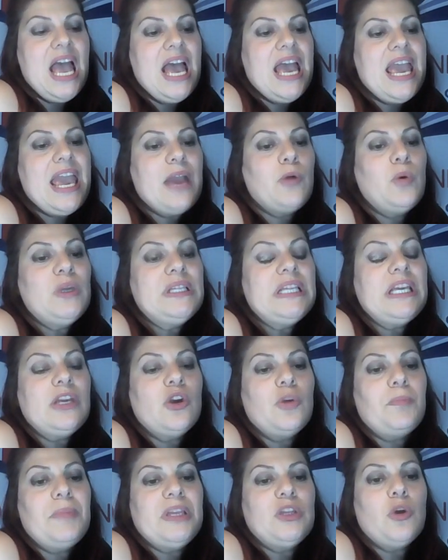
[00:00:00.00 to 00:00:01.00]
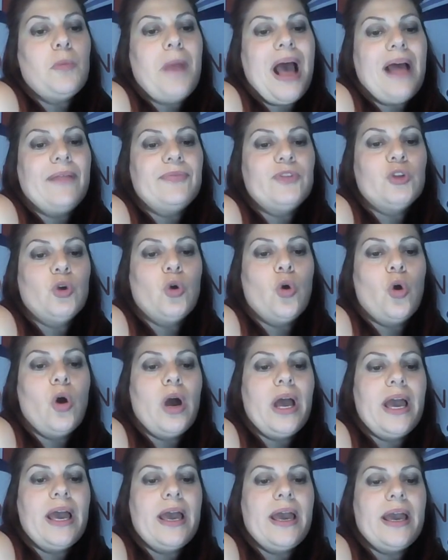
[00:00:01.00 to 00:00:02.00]
e quindi mi
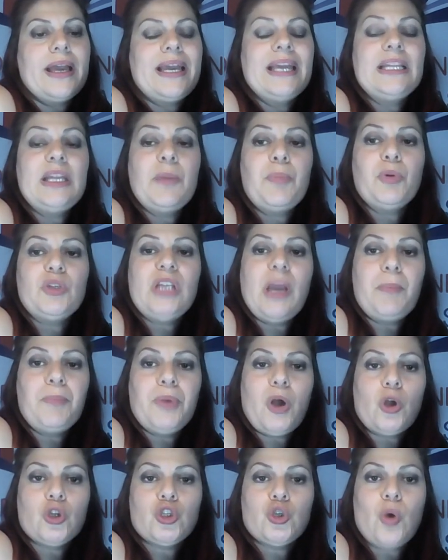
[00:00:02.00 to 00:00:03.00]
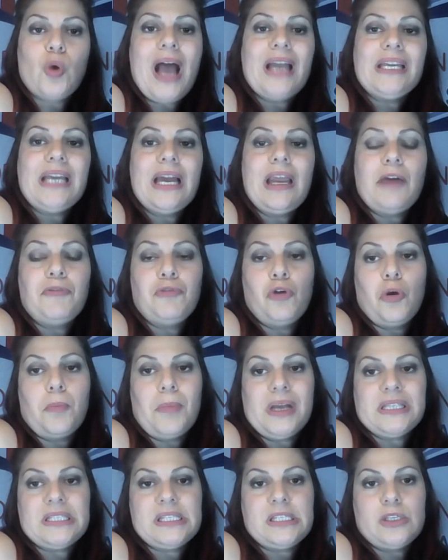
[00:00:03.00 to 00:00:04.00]
domando eh, che tipo di approccio hai alla
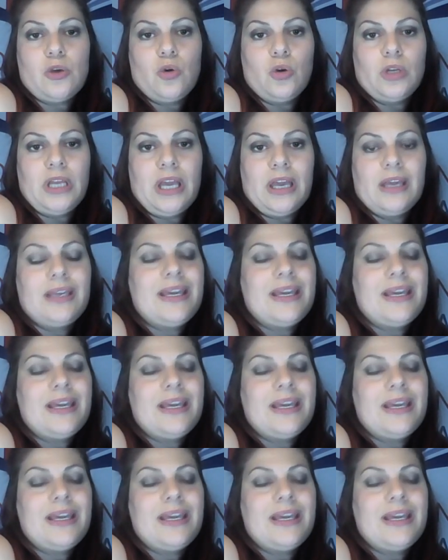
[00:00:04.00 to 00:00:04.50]
formazione?